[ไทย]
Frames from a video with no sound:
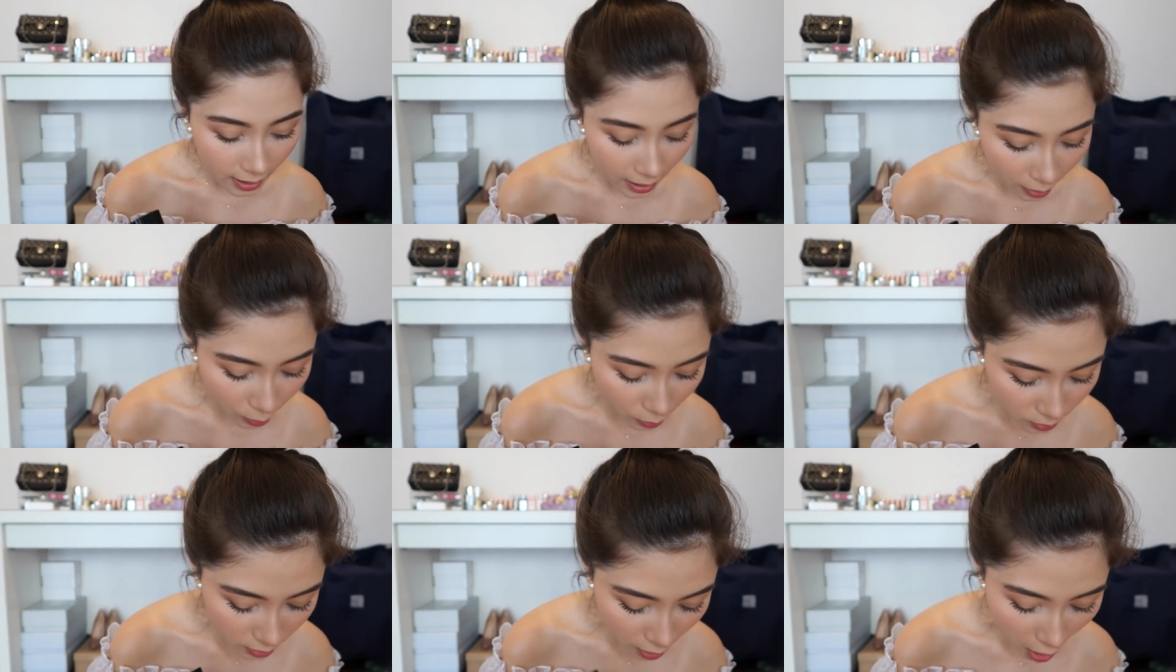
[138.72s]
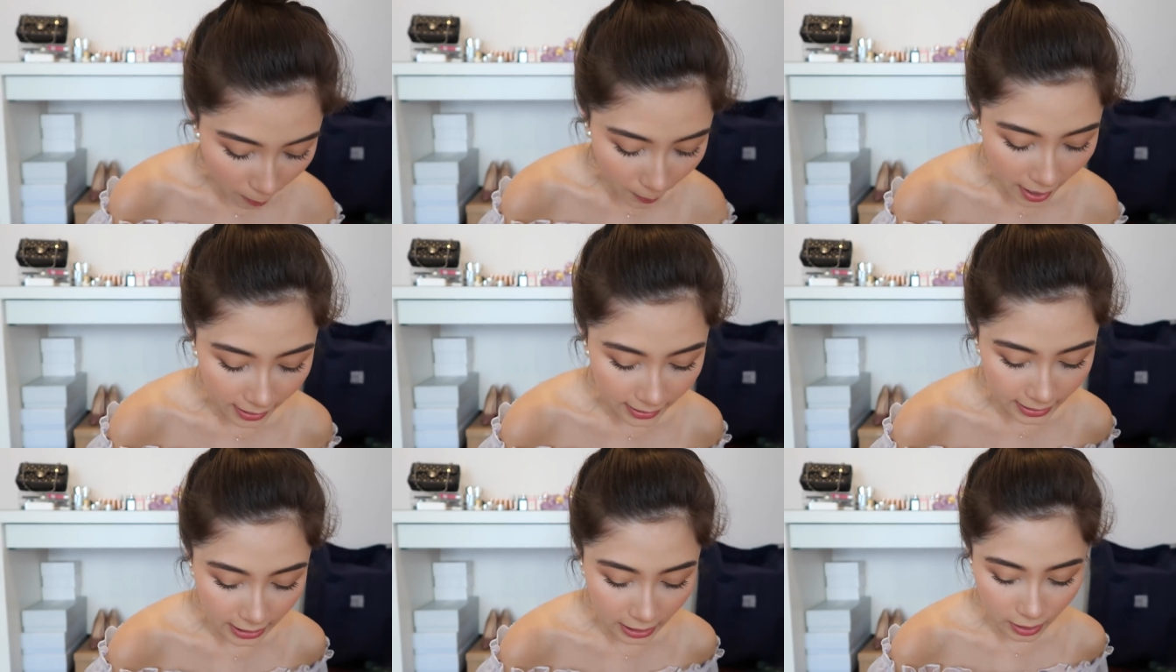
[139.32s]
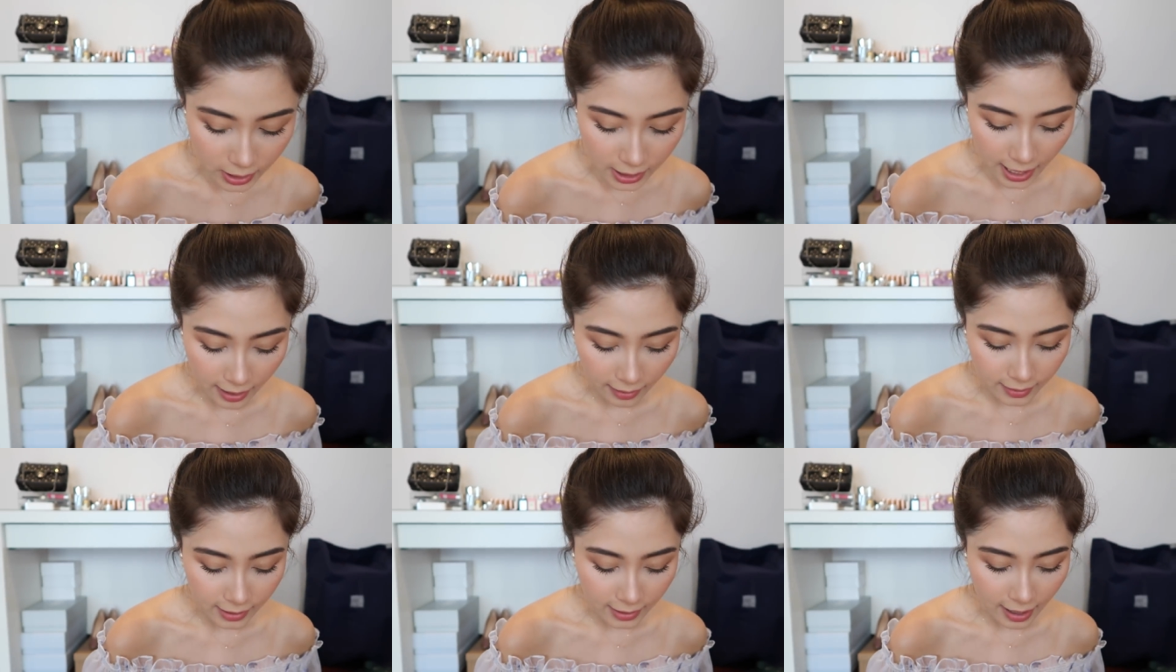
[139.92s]
แล้วต่อมานิกกี้ก็
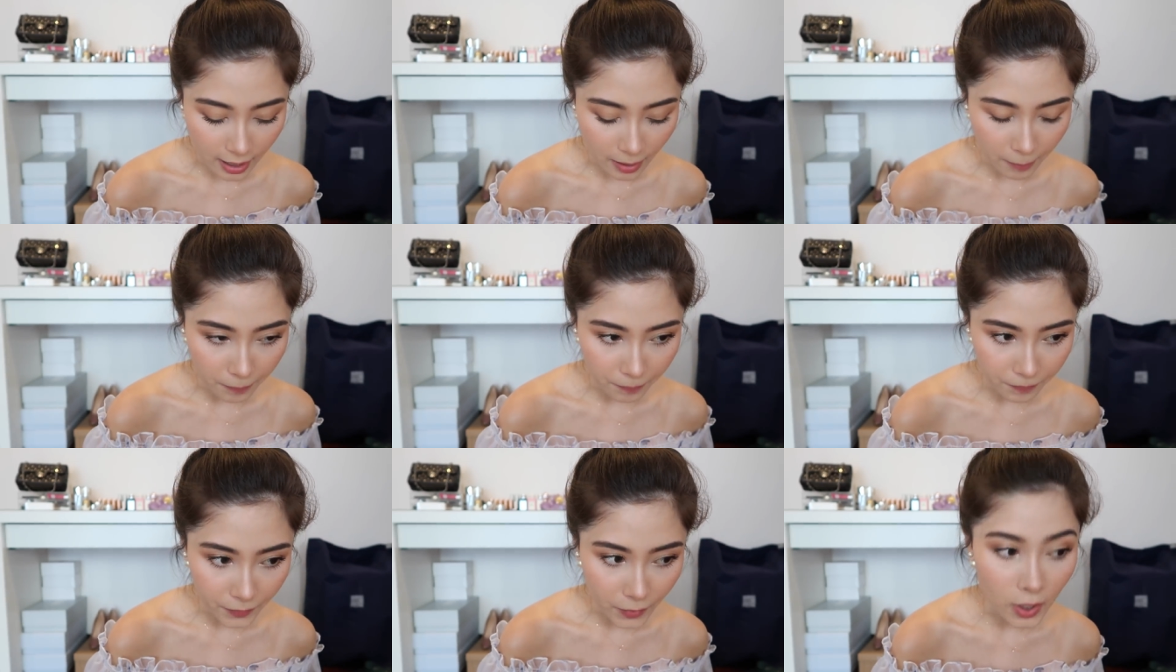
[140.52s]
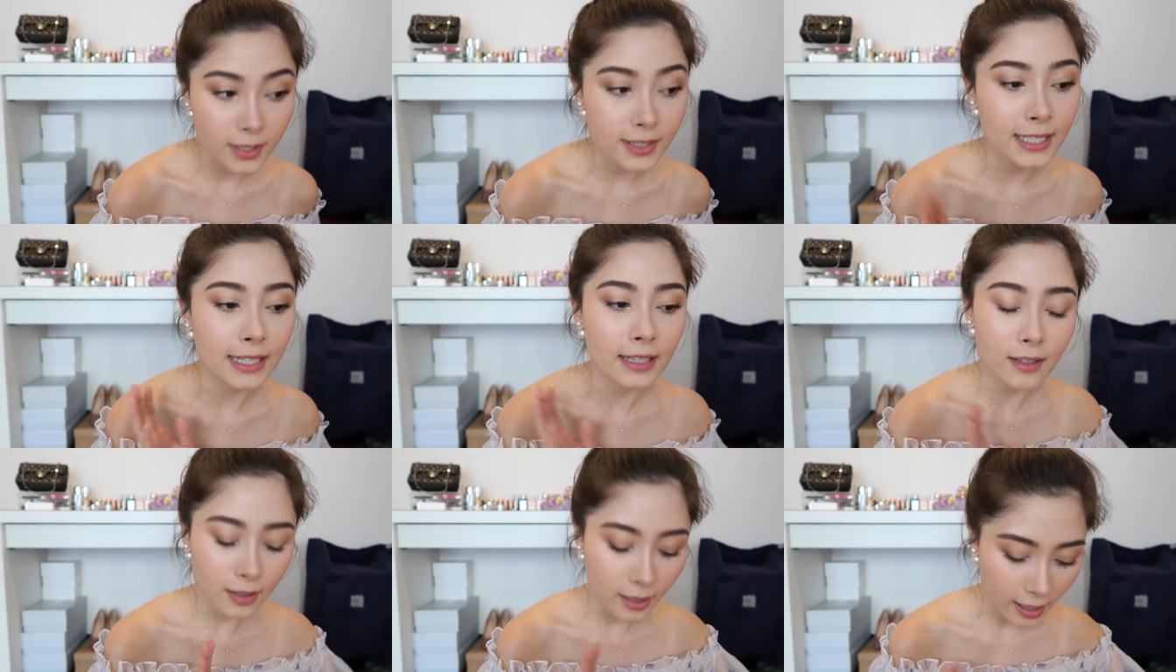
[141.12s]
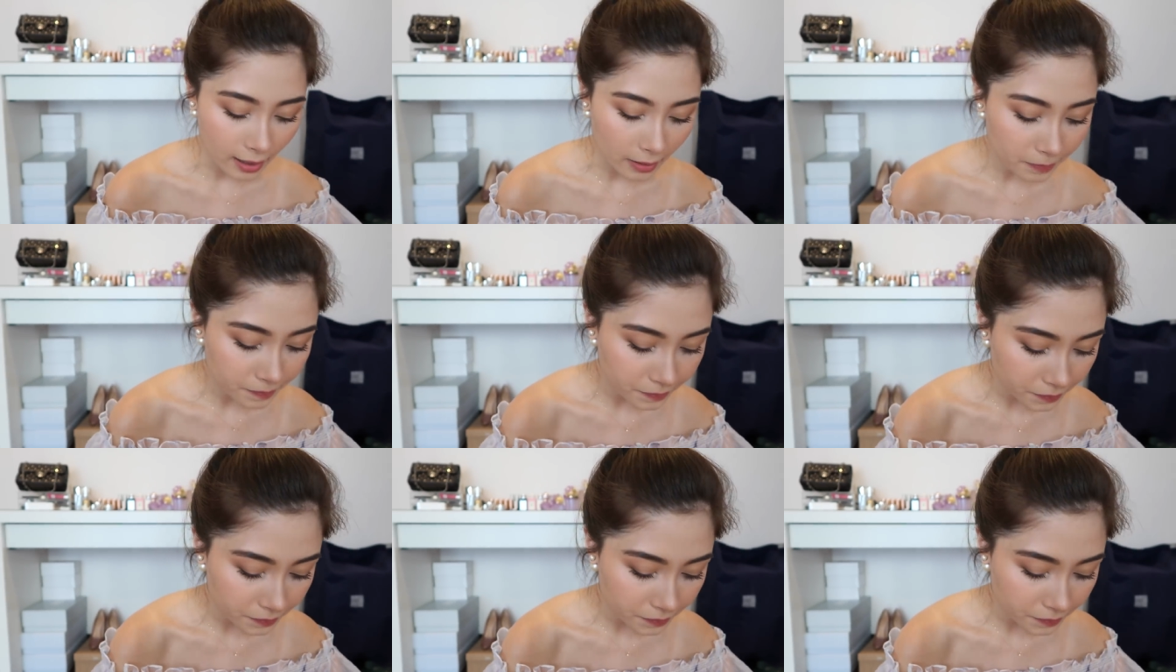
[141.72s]
จะทำคอนซีลเลอร์ค่ะ